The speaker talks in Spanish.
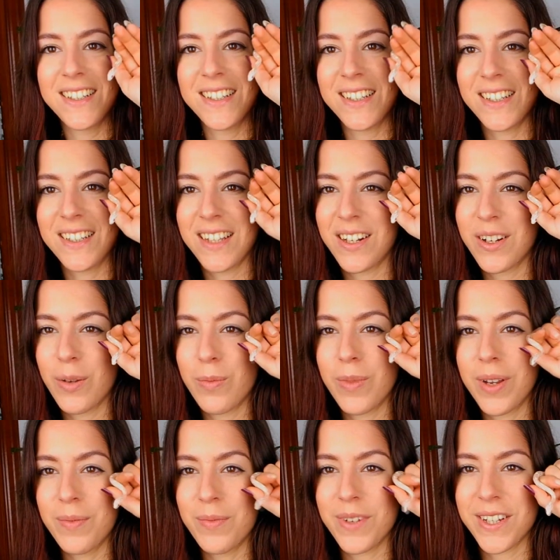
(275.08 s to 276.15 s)
y, el
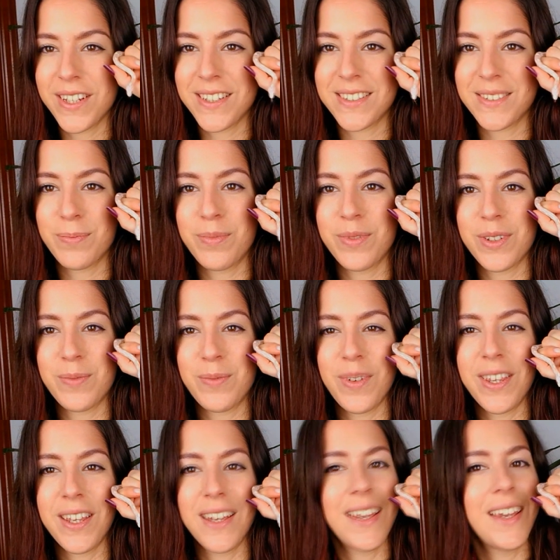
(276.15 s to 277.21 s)
nombre pues, pues
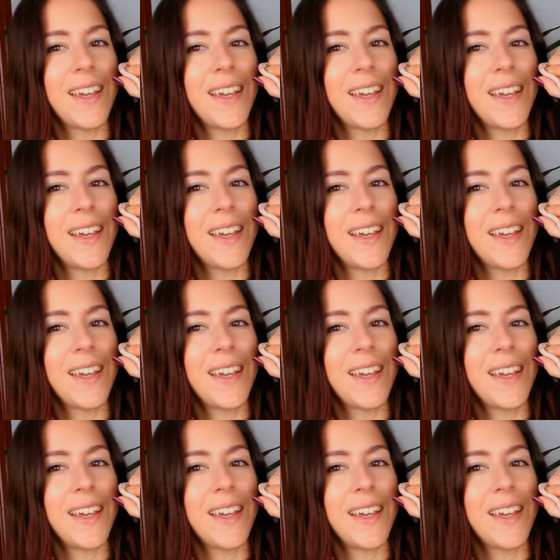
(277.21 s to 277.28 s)
puede